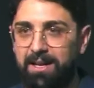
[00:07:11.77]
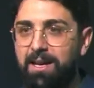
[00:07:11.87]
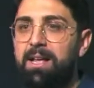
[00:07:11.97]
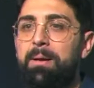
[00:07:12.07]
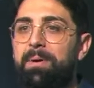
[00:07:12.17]

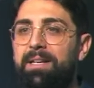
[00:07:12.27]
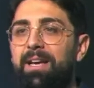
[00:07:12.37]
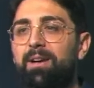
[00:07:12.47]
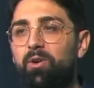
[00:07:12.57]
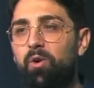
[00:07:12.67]

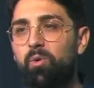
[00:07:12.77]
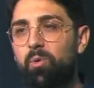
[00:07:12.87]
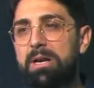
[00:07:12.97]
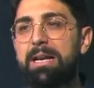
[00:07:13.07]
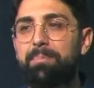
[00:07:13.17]
perché con
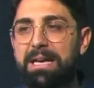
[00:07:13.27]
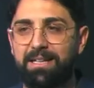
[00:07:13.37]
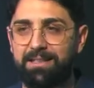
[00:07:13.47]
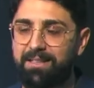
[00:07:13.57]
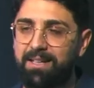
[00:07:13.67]
quelle
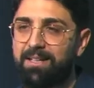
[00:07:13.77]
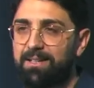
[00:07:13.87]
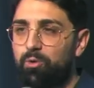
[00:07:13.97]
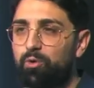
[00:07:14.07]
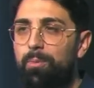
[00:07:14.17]
piante
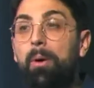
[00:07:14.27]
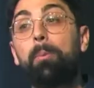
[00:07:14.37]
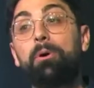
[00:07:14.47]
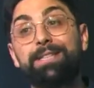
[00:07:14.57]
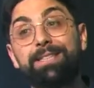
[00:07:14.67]
l'uomo
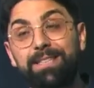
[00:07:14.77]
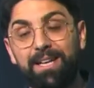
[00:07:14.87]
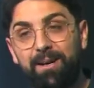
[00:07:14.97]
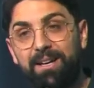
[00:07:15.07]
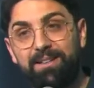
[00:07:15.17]
poi si
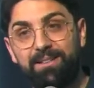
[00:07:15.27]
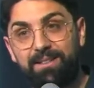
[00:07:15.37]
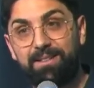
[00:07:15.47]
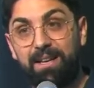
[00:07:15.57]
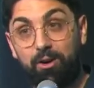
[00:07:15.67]
è,
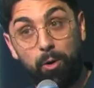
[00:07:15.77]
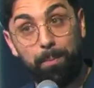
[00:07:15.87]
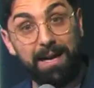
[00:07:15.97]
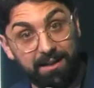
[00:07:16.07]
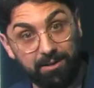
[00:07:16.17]
si è
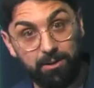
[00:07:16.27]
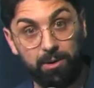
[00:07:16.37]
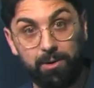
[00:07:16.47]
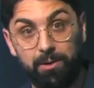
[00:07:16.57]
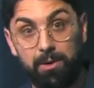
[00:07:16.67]

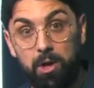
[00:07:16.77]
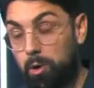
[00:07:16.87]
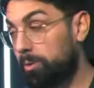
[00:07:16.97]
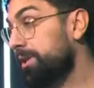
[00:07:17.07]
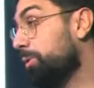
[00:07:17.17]
coperto.
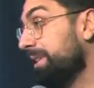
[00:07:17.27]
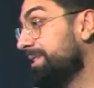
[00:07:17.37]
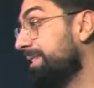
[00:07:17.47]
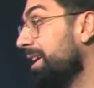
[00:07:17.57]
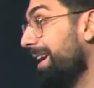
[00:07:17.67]
Quindi
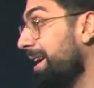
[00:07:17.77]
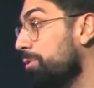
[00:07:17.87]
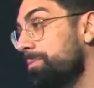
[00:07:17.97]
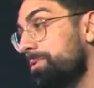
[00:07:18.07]
questo è un mio